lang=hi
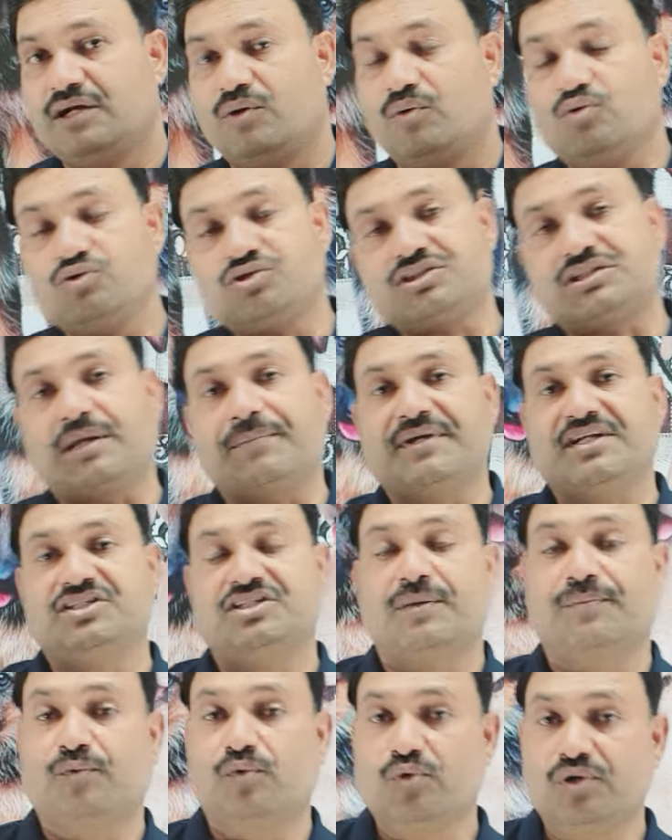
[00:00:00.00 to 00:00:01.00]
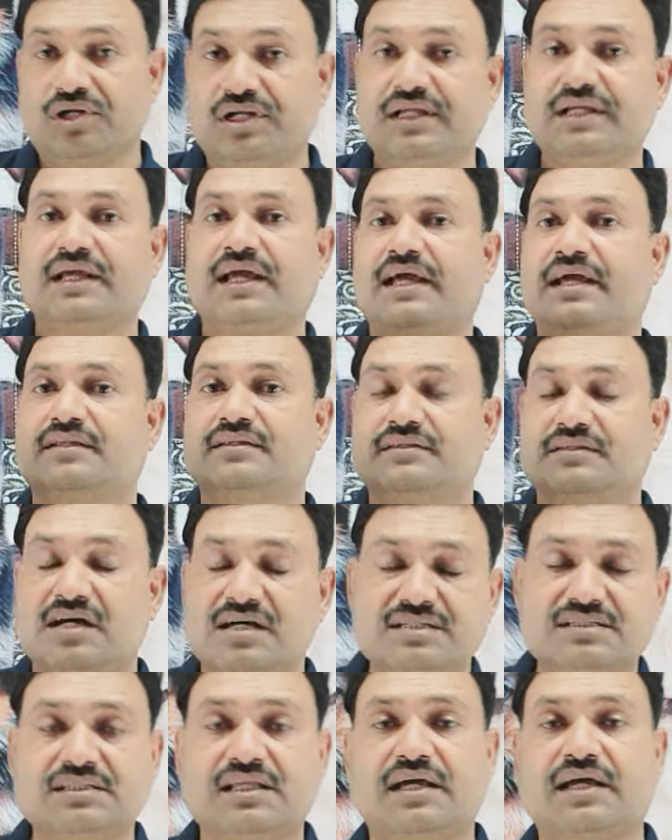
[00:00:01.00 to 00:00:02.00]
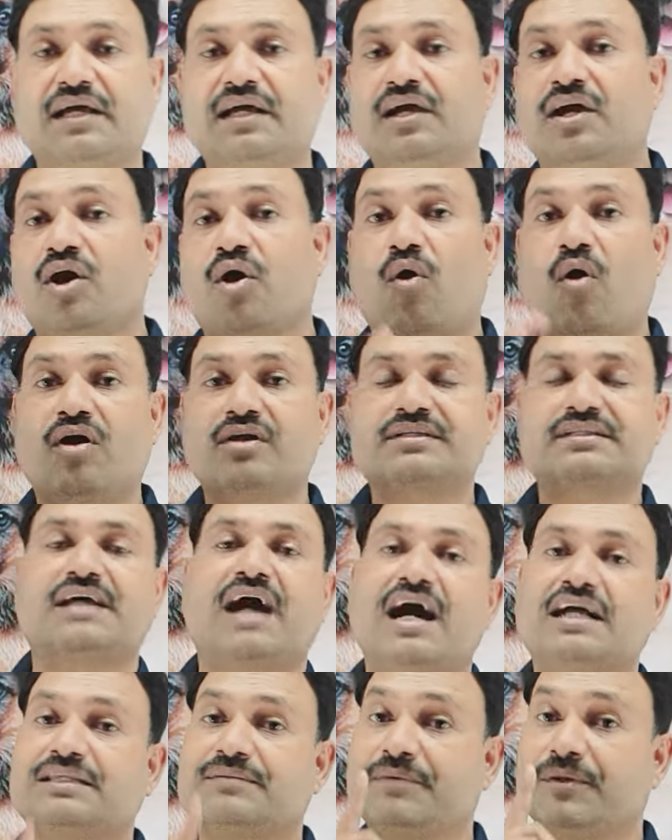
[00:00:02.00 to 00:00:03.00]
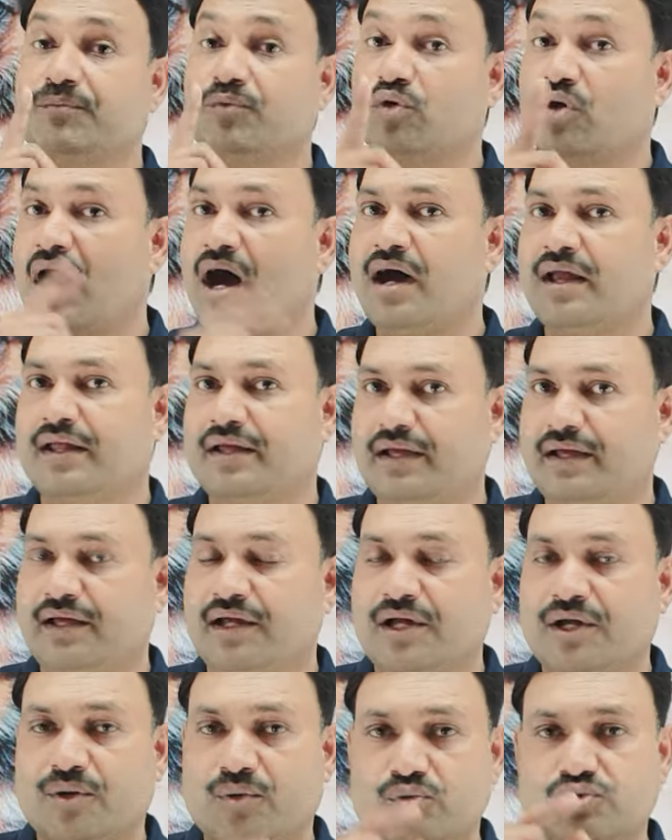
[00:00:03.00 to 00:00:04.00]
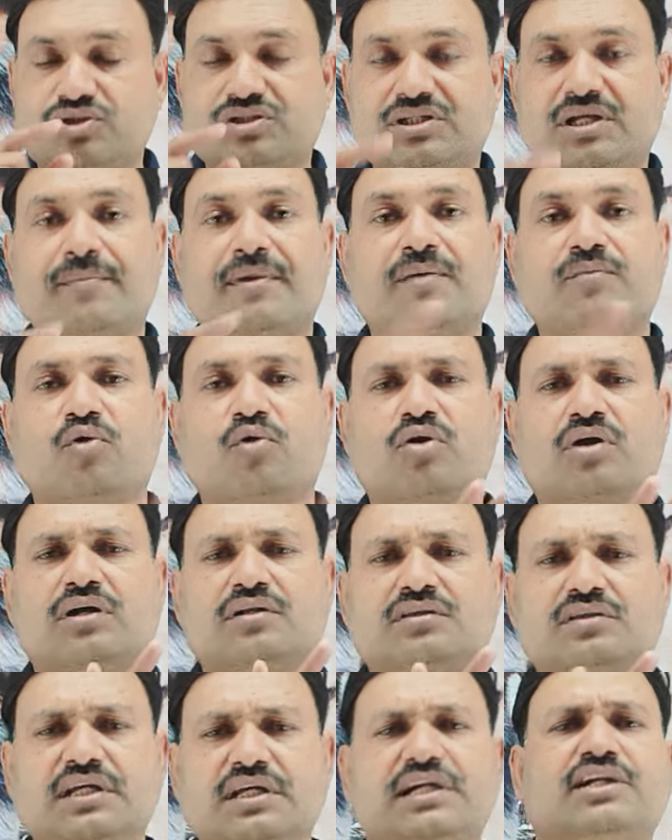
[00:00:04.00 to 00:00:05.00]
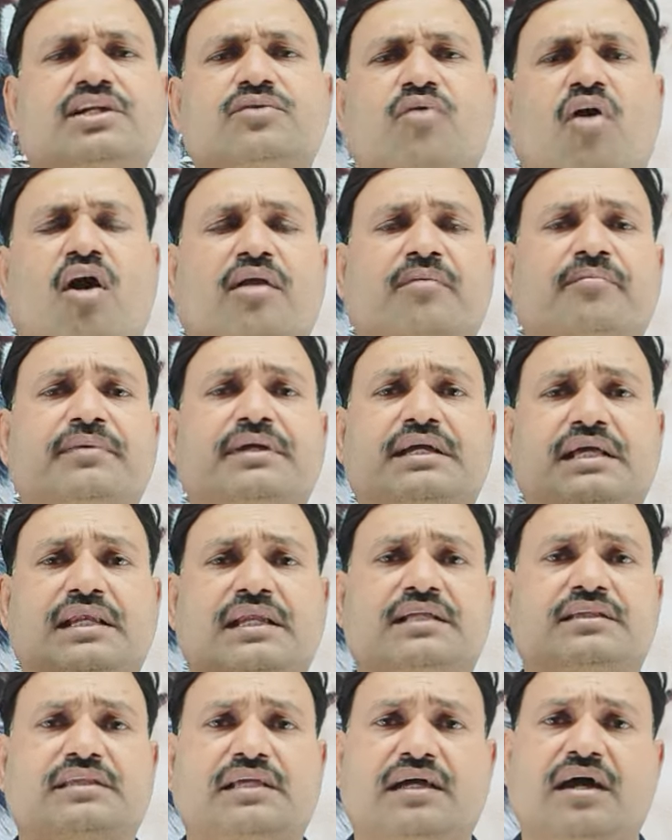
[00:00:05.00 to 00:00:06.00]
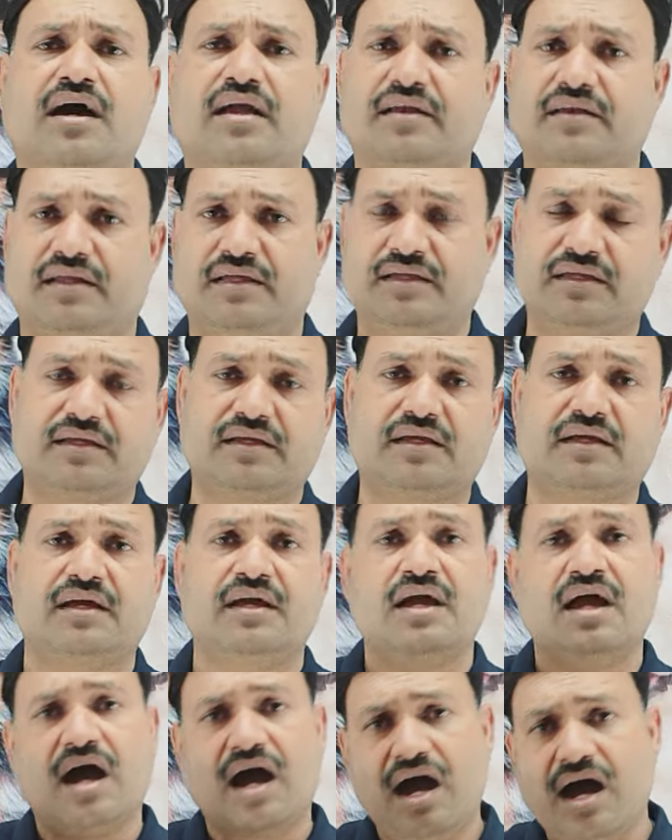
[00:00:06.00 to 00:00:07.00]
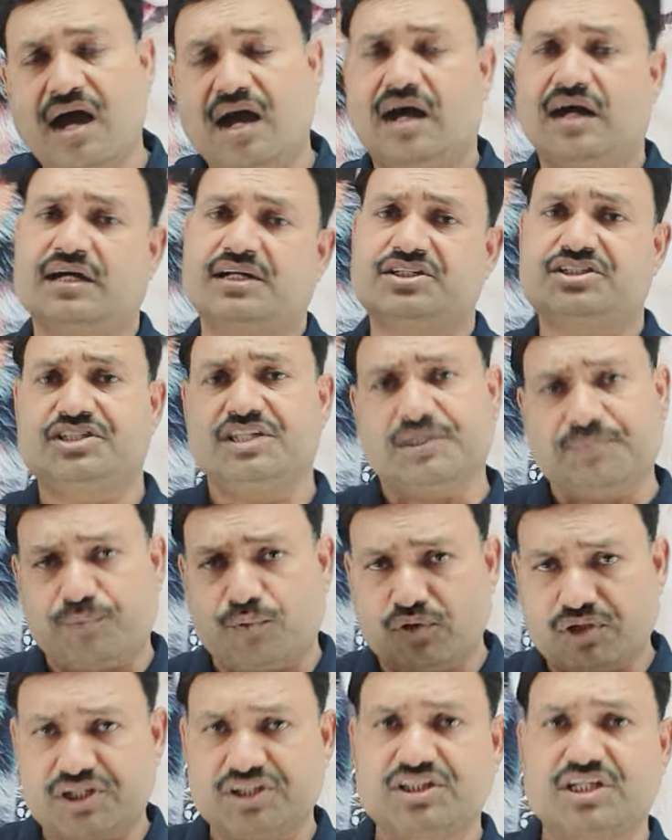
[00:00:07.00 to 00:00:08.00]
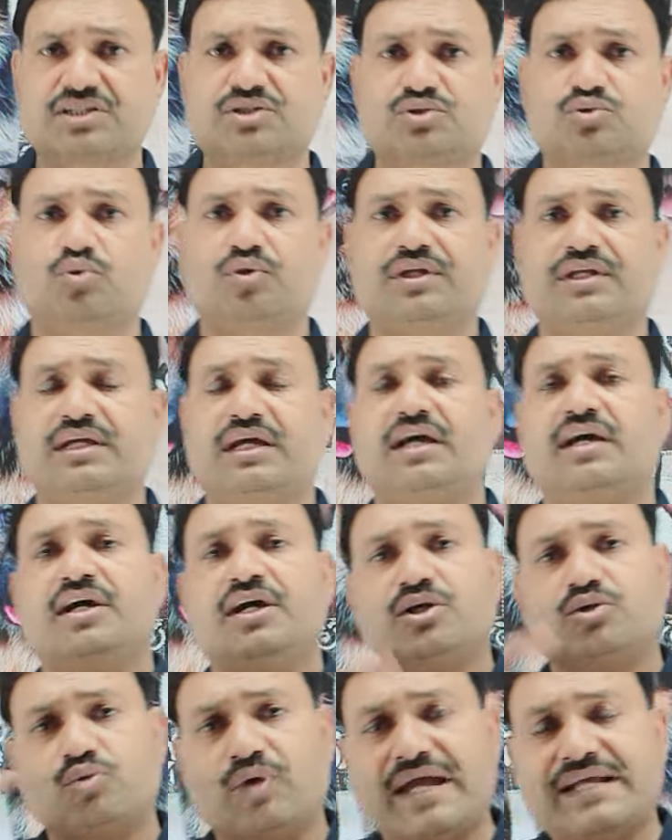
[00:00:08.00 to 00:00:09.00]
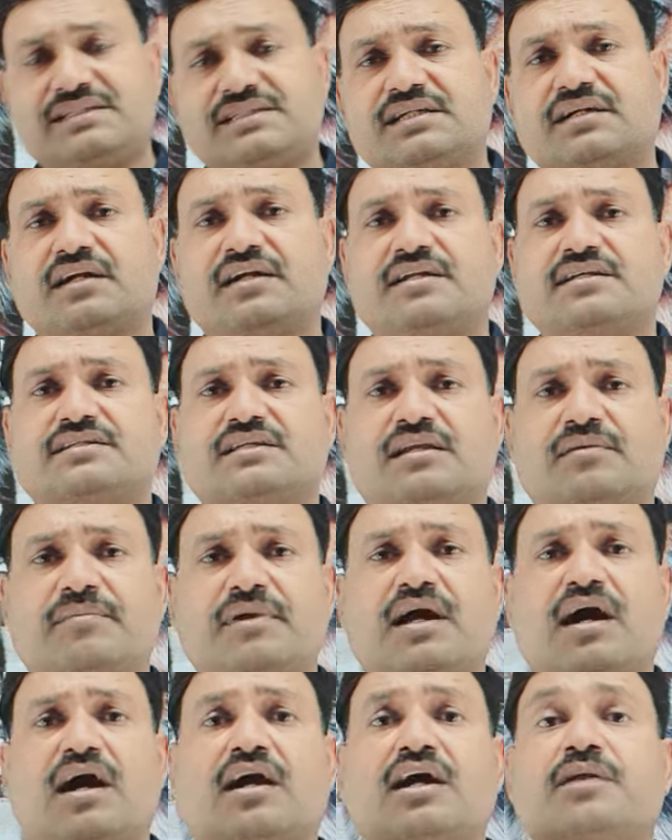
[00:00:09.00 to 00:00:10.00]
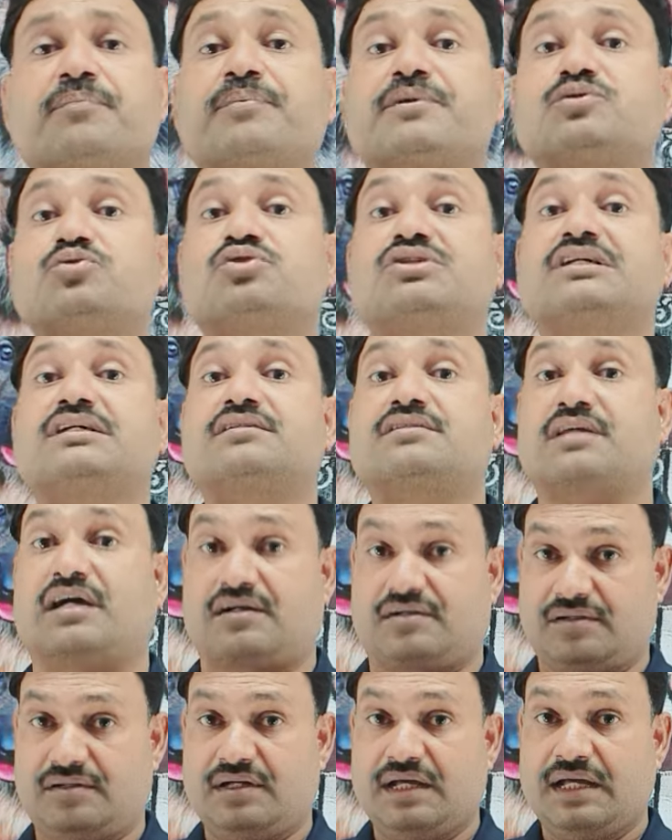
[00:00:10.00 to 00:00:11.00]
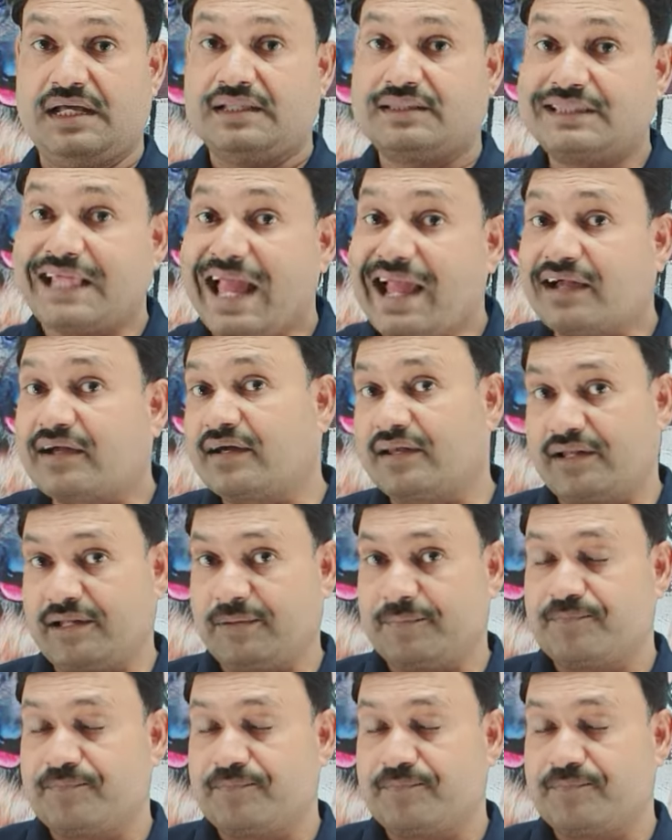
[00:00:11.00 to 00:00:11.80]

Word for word: उस समय जब उल्टी है दस्त है और साथ में बुखार है उस समय वो कतई डिवॉर्मिंग के लिए तैयार नहीं है हाँ अगर सिर्फ उल्टी दस्त हो रही है तो ऐसी कंडीशन में अगर पशु चिकित्सक तय करें